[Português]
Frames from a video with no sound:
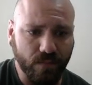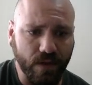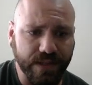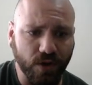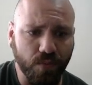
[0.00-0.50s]

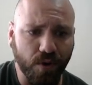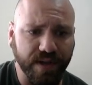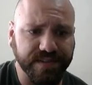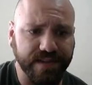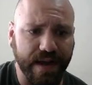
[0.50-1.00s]
Então o meu
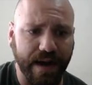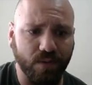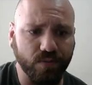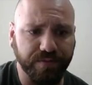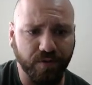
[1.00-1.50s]

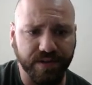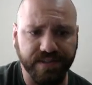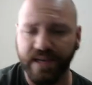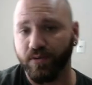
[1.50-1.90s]
SDA1 ficou assim,